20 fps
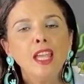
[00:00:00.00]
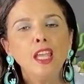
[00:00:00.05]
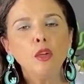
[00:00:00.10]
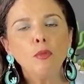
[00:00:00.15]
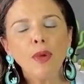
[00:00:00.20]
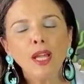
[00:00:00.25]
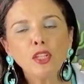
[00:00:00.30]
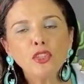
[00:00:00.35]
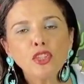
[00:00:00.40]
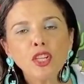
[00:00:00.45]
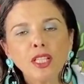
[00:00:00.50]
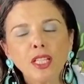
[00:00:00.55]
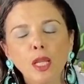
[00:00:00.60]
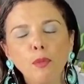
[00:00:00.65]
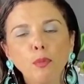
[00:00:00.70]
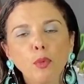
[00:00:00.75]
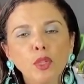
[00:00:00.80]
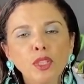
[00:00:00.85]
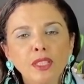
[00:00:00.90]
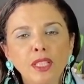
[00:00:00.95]
E uma dica
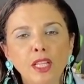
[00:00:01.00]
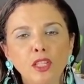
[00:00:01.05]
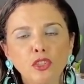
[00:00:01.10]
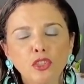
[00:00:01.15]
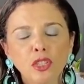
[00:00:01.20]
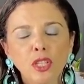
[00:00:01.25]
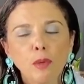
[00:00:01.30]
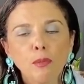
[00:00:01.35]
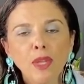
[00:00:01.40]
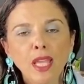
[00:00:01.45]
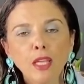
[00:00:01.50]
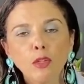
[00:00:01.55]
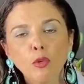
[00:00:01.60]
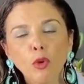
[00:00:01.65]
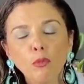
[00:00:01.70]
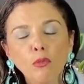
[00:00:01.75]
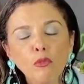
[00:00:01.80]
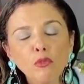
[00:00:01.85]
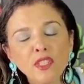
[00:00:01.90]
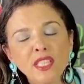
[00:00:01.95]
importante também,
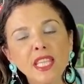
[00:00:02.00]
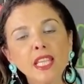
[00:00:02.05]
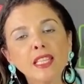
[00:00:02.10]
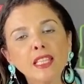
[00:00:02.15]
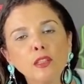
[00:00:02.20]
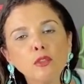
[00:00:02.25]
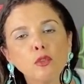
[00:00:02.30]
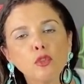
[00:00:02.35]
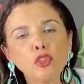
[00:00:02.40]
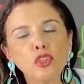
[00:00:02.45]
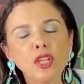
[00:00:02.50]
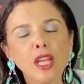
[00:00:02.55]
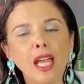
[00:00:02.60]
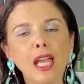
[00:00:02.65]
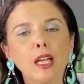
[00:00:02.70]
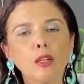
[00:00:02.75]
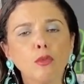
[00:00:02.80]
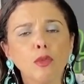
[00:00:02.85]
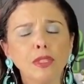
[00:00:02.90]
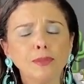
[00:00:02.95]
como signo de
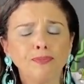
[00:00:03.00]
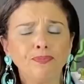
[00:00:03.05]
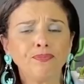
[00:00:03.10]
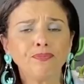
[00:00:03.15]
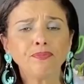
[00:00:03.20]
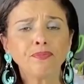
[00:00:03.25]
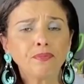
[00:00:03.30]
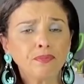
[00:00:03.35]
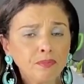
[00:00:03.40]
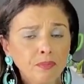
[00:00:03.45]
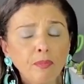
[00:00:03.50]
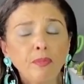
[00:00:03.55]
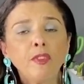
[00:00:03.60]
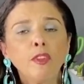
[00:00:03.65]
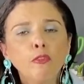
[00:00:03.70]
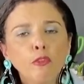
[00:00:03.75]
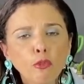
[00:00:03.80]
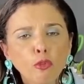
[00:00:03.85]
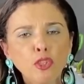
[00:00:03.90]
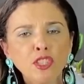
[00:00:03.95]
água,
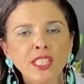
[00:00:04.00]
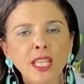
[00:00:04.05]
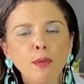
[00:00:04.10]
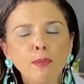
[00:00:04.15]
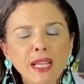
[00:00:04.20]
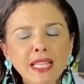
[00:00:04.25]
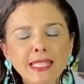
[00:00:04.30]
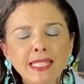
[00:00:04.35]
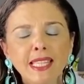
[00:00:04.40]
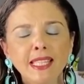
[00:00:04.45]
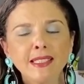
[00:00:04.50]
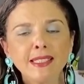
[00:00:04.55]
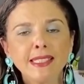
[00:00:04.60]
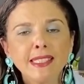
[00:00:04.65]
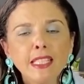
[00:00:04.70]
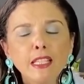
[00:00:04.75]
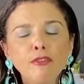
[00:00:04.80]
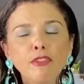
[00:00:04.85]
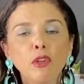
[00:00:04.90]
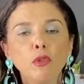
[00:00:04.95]
você é mais
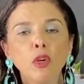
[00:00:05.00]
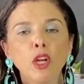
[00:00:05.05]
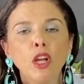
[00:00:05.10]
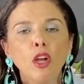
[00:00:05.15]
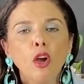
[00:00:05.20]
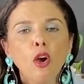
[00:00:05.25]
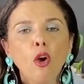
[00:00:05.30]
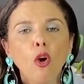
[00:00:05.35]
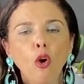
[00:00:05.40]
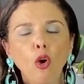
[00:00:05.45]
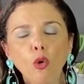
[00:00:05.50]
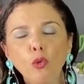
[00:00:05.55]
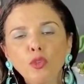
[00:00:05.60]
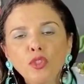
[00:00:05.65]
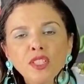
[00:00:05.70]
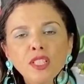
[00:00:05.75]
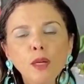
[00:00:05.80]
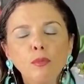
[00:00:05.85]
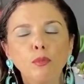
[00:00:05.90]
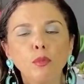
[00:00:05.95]
sensível,
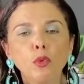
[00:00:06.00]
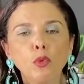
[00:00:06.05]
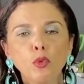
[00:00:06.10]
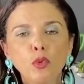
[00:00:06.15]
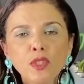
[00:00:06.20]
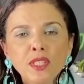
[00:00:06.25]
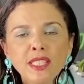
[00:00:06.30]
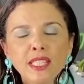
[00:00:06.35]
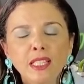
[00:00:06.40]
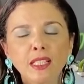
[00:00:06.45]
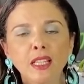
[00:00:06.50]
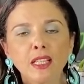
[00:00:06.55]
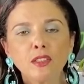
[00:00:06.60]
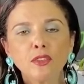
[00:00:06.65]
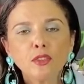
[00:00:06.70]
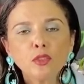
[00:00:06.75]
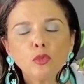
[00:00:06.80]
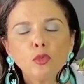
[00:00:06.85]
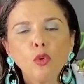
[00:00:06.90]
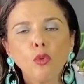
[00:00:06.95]
ouça
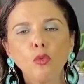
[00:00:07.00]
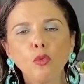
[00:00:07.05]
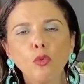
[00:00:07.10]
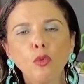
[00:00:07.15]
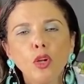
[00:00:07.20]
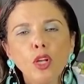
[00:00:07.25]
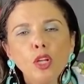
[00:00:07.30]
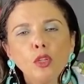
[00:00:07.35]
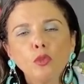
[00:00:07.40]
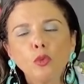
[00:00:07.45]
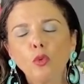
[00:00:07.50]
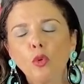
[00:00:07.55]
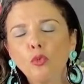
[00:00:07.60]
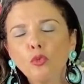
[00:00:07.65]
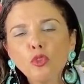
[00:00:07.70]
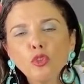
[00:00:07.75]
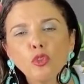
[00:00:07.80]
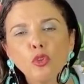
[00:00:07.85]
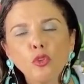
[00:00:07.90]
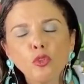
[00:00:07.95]
músicas com
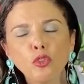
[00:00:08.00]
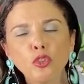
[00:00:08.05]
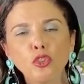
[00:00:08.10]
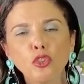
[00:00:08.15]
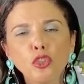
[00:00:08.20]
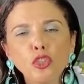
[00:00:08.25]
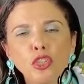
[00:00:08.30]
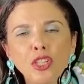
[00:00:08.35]
com sons